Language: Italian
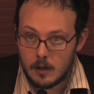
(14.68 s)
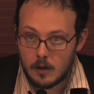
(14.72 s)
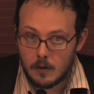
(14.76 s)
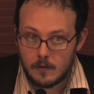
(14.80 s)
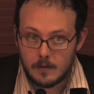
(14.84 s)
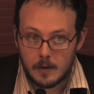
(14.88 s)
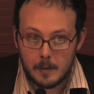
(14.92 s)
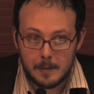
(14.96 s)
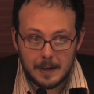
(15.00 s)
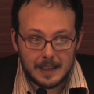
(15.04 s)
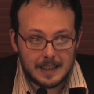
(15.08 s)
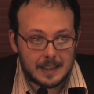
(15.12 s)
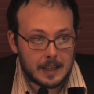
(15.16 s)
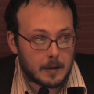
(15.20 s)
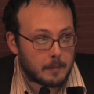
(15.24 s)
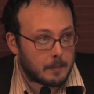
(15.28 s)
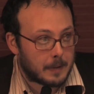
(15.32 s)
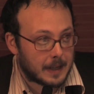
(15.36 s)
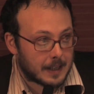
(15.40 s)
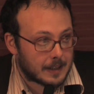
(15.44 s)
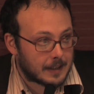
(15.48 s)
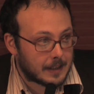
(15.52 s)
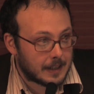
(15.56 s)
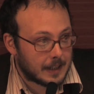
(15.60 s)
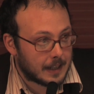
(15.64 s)
ovviamente a
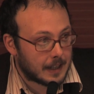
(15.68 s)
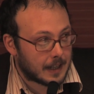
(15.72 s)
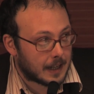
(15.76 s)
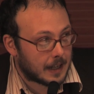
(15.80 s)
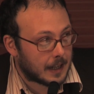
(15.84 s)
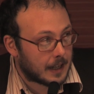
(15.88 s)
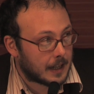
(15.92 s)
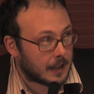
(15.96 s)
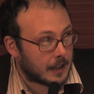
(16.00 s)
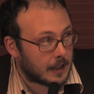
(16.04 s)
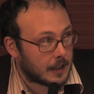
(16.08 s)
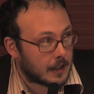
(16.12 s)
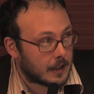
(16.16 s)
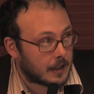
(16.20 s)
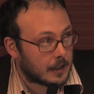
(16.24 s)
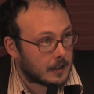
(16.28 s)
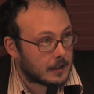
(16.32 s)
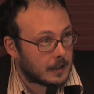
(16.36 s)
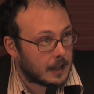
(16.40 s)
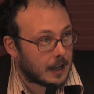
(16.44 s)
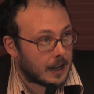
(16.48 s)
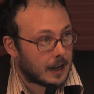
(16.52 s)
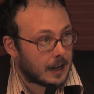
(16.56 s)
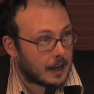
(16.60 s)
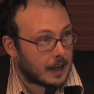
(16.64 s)
partire eh,
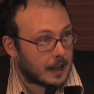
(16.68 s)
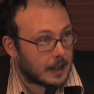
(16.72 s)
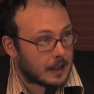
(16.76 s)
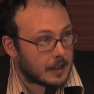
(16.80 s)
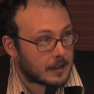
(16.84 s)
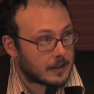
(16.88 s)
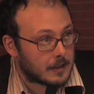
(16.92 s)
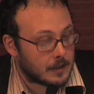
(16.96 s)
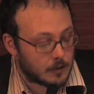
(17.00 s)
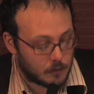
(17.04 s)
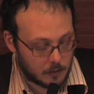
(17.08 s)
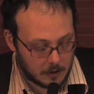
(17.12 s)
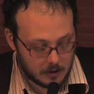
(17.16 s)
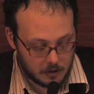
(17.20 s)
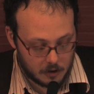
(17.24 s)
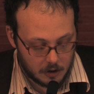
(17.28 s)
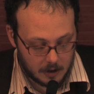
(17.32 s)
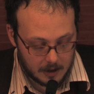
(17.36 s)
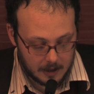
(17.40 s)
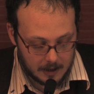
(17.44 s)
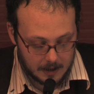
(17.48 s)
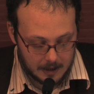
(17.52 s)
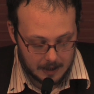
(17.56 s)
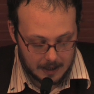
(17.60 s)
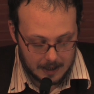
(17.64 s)
dalla
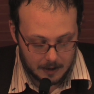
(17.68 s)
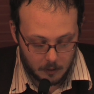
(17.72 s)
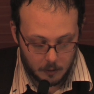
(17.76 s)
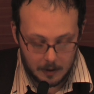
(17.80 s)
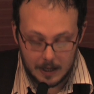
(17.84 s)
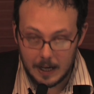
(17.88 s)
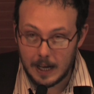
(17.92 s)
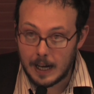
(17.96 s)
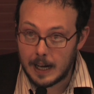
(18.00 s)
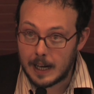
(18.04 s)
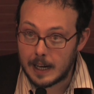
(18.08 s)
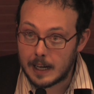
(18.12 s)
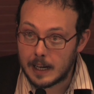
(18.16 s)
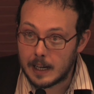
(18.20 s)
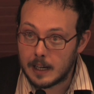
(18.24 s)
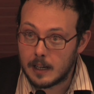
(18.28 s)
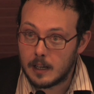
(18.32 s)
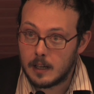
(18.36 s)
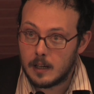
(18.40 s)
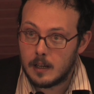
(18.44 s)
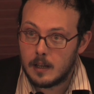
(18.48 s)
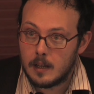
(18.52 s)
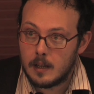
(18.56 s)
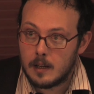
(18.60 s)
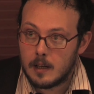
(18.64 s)
situazione
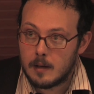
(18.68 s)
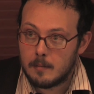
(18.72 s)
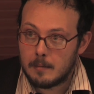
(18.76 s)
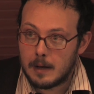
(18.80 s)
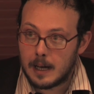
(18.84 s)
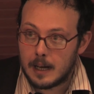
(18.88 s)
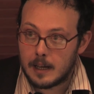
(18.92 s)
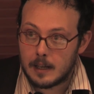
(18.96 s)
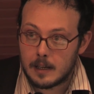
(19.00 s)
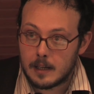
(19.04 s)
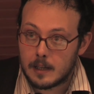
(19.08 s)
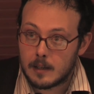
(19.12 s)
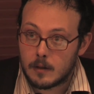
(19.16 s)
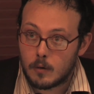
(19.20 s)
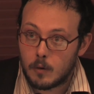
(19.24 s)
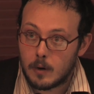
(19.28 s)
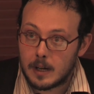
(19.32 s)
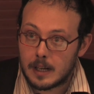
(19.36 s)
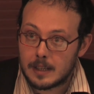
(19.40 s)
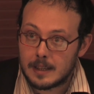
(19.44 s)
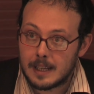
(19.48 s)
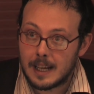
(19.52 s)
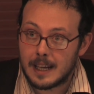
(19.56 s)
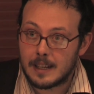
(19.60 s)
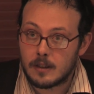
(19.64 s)
aquilana, ma eh,
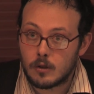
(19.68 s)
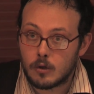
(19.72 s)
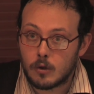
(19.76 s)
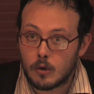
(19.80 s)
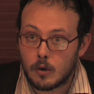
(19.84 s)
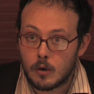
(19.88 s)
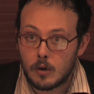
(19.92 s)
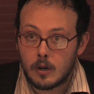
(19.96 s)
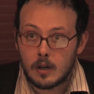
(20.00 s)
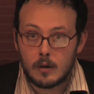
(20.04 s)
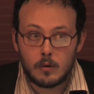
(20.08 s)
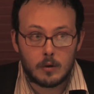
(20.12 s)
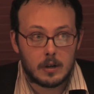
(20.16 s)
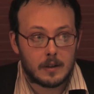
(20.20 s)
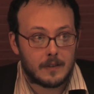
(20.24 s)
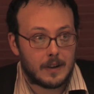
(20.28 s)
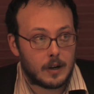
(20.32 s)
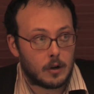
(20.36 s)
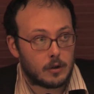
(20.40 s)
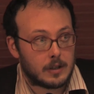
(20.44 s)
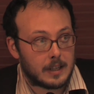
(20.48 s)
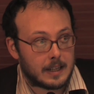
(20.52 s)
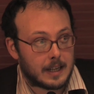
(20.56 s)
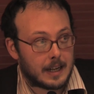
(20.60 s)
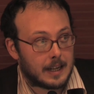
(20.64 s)
guardando a un
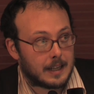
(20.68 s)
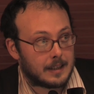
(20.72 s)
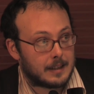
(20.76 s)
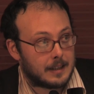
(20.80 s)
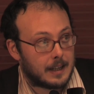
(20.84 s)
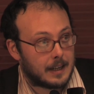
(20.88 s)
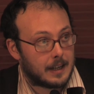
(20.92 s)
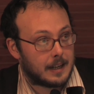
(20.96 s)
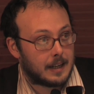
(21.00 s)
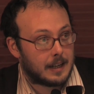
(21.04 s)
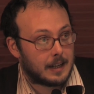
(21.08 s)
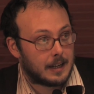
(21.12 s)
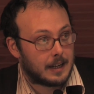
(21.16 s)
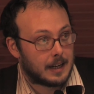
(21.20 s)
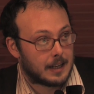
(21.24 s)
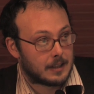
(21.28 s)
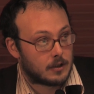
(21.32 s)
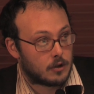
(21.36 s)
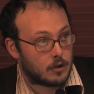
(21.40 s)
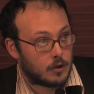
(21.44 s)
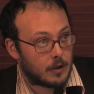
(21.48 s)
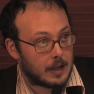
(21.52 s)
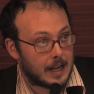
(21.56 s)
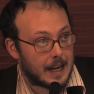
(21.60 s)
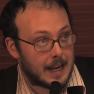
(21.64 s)
livello di carattere
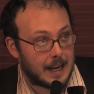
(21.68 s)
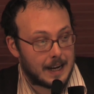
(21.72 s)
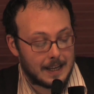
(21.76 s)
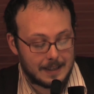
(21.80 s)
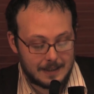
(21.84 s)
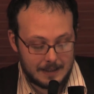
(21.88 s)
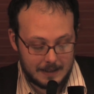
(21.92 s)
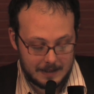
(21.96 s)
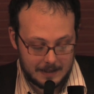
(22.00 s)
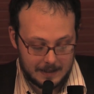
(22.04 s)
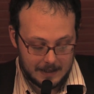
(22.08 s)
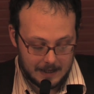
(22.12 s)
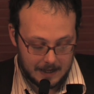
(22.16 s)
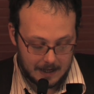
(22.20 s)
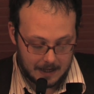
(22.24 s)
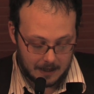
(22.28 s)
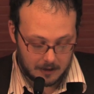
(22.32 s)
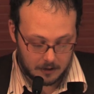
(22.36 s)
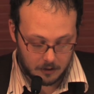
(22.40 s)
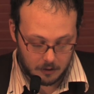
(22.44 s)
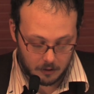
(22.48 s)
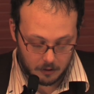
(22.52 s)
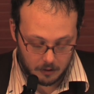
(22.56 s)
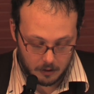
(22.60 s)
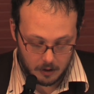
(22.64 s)
nazionale
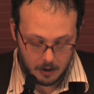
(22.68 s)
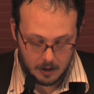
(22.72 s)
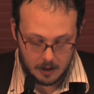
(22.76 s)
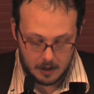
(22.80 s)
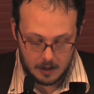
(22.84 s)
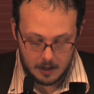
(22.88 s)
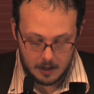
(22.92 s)
senz'altro.